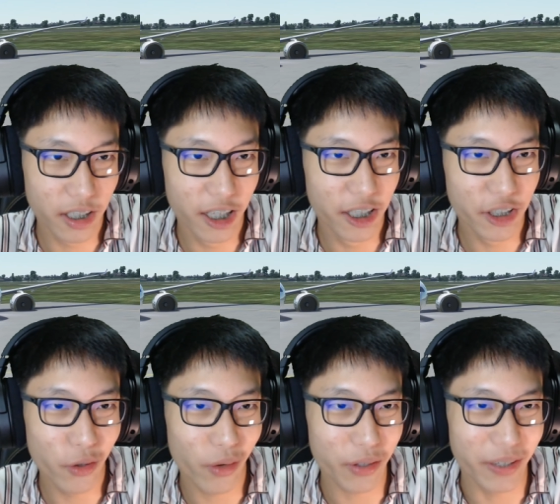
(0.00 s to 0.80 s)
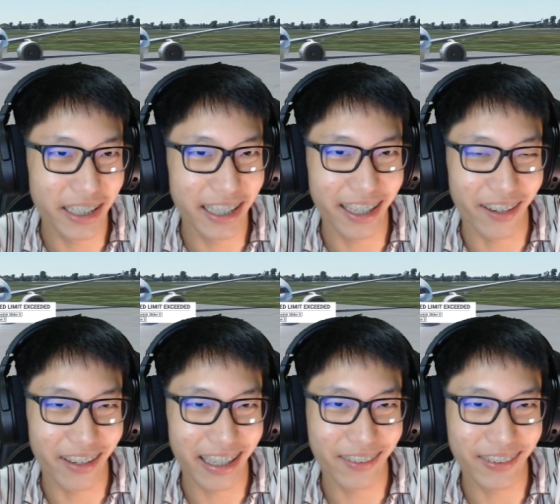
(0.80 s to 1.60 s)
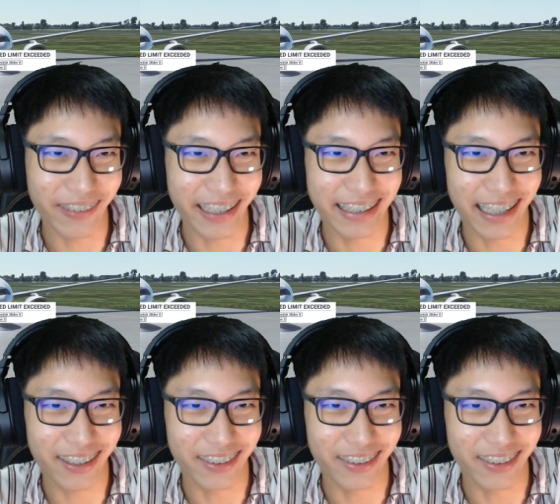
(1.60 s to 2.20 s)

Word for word: อยู่นิ่งๆโอเคพี่ไปถึงแล้ว